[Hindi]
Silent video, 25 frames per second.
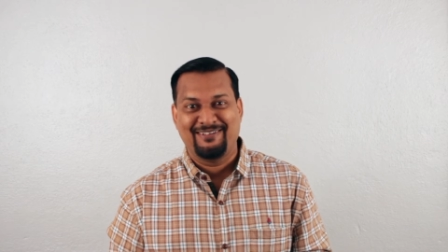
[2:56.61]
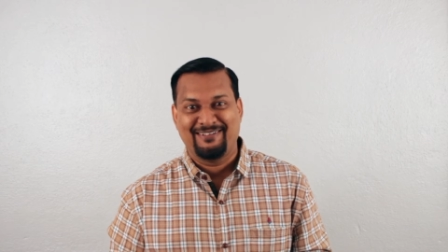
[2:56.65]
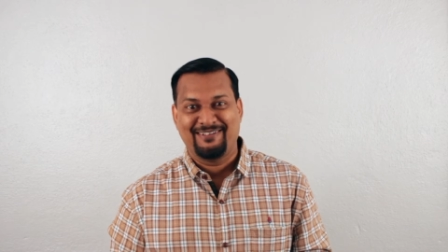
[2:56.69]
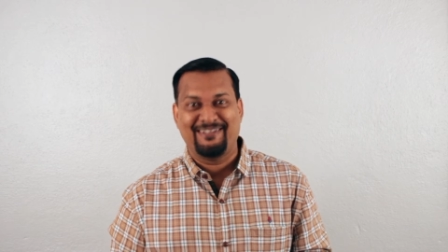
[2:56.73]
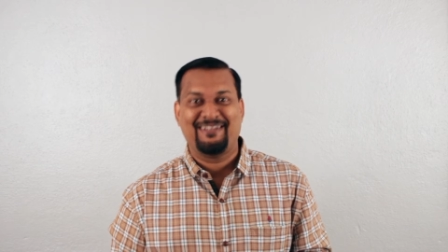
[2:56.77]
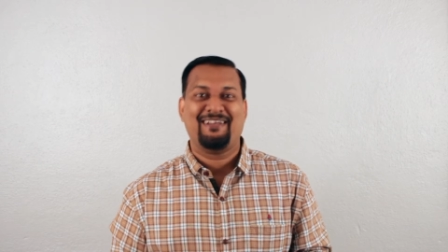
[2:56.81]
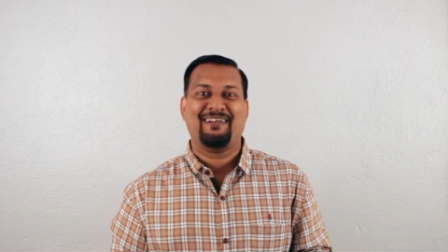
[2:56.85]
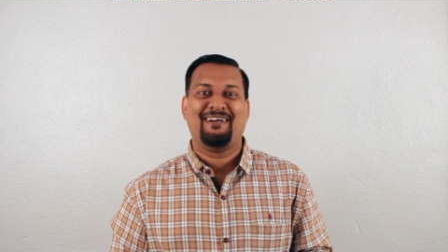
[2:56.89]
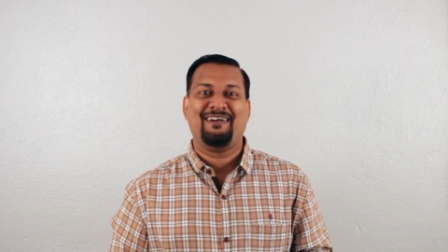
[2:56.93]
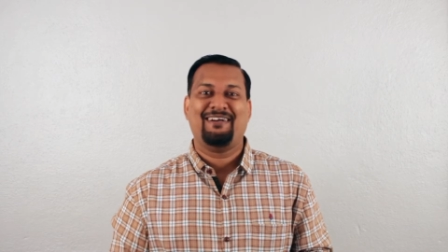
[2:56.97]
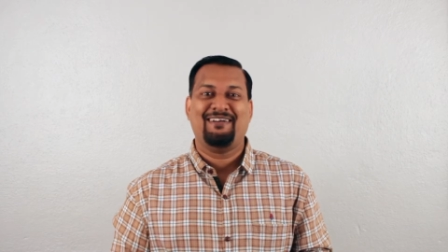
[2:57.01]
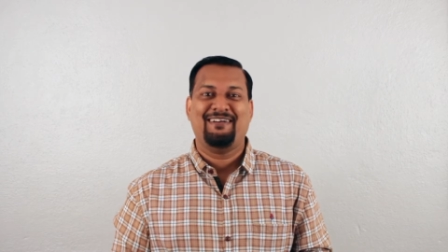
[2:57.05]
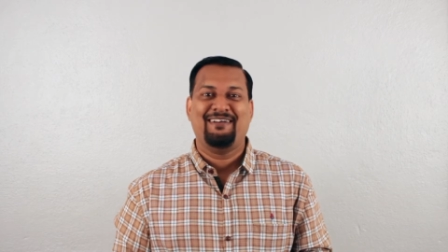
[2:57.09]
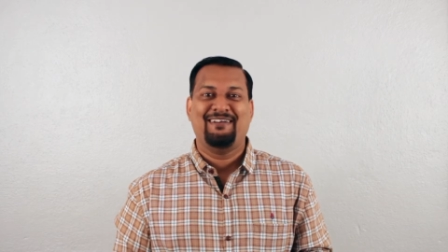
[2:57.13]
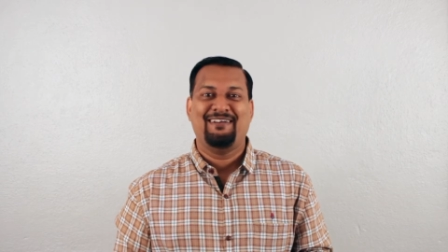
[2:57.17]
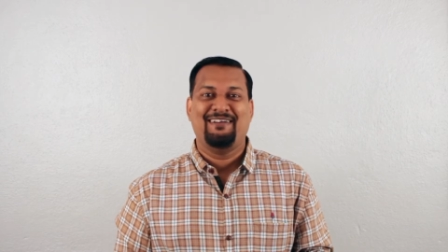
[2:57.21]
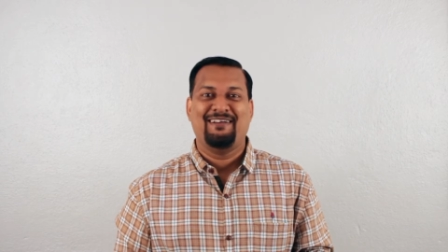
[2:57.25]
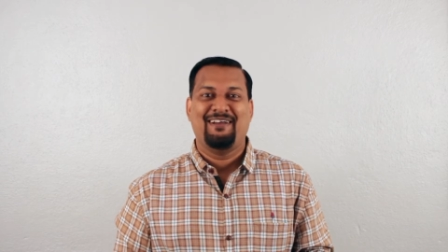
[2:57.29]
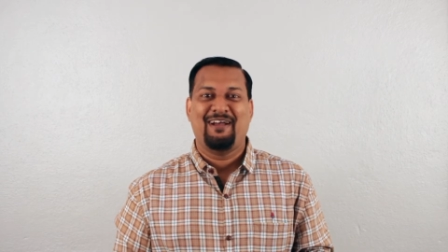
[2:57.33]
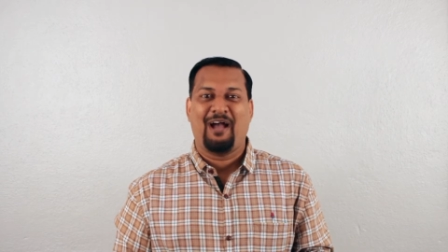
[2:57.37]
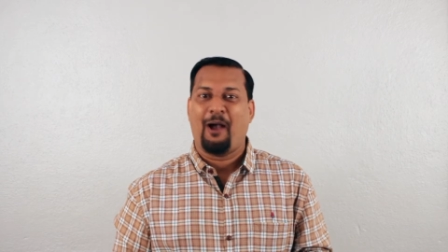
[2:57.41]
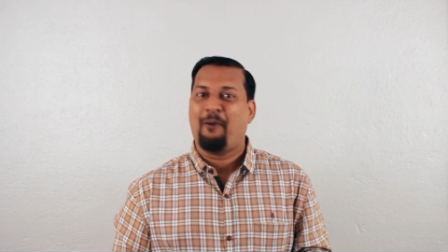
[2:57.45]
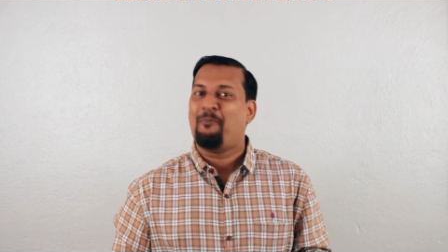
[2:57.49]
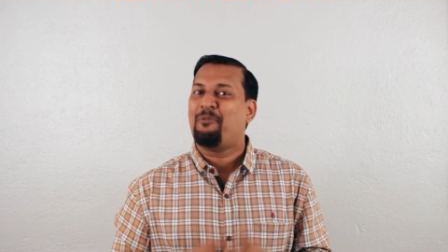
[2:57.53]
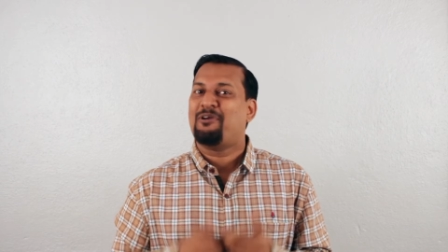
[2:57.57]
देखा
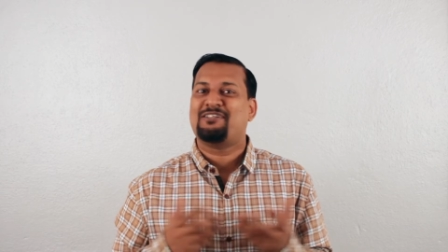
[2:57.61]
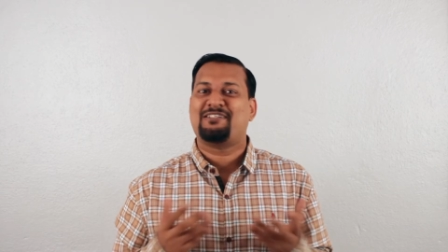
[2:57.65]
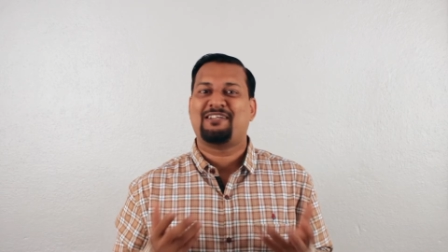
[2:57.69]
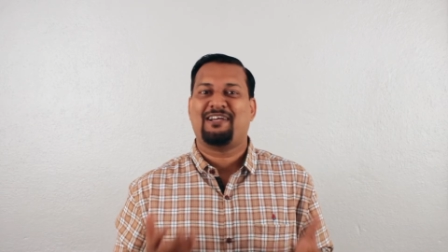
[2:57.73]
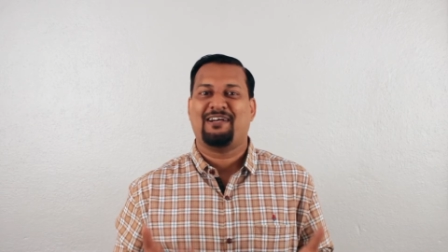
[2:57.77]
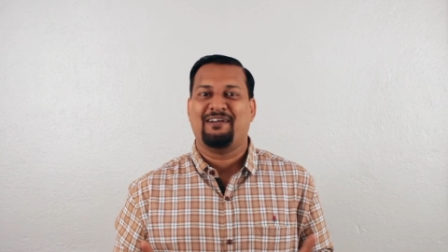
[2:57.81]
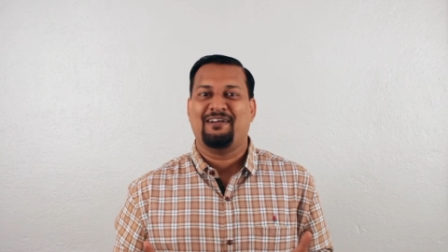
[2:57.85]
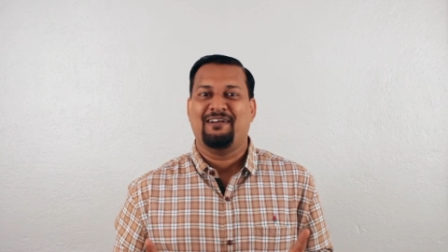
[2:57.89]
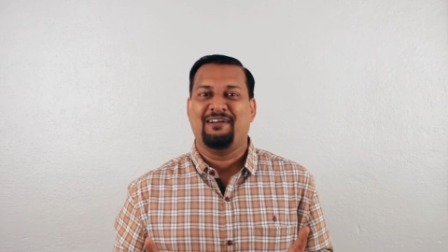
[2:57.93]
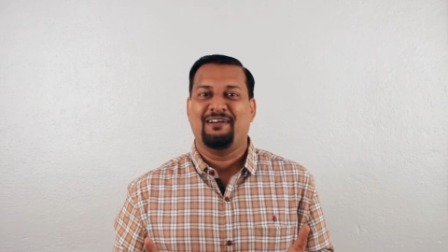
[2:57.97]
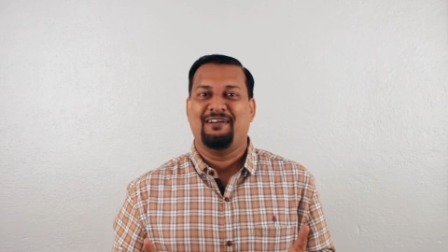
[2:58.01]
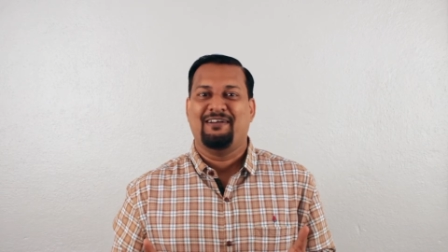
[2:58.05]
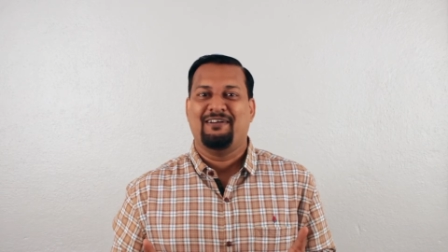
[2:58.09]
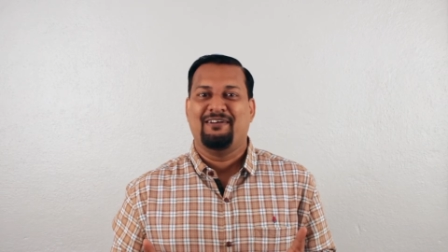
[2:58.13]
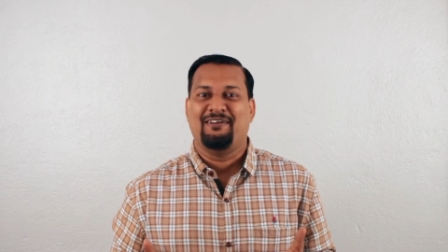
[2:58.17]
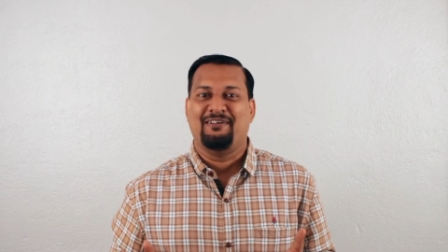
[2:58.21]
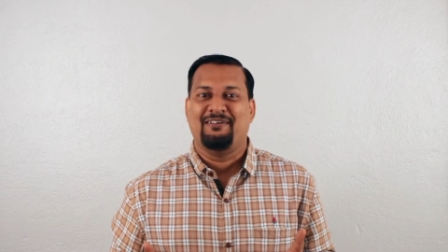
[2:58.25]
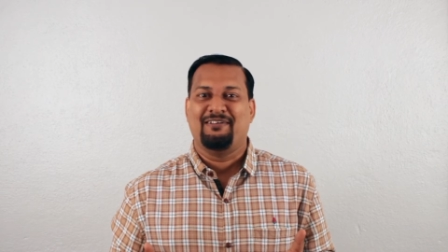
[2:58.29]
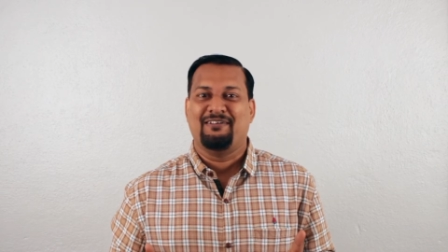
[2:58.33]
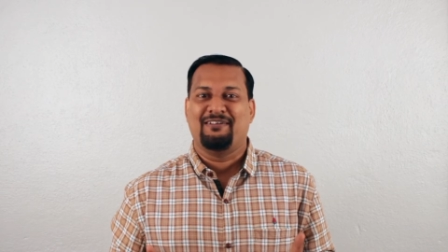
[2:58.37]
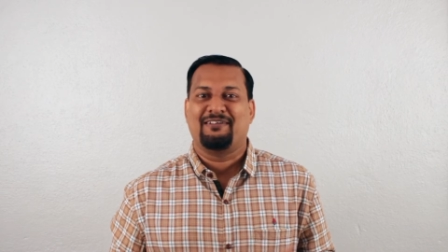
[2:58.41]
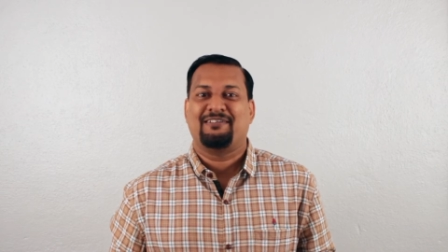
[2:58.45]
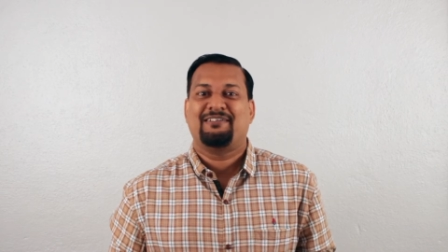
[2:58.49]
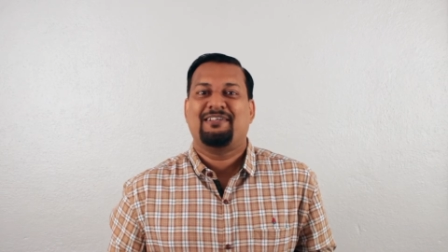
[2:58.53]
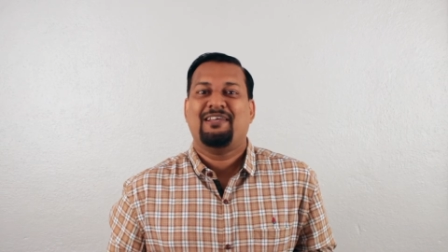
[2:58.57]
हमेशा
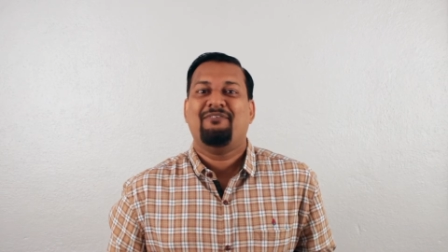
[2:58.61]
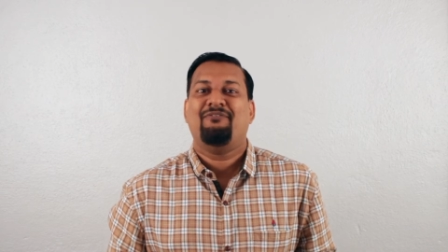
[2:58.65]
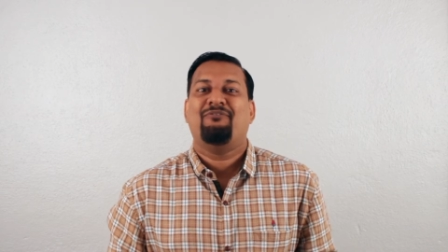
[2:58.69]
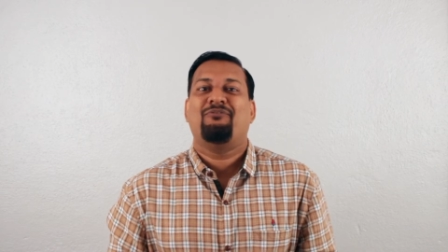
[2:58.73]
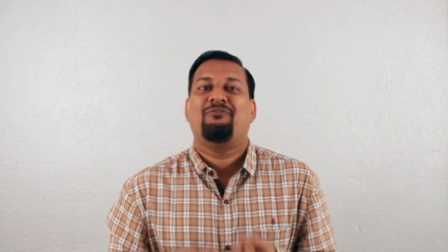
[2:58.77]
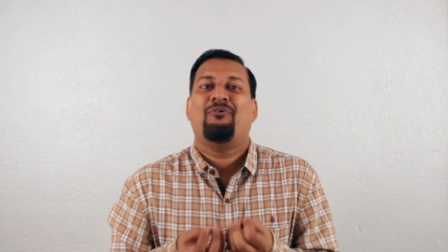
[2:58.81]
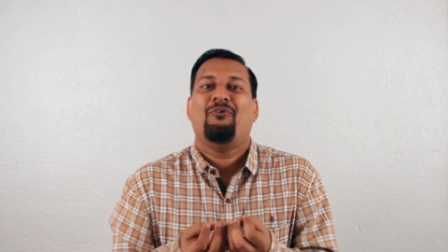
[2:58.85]
ये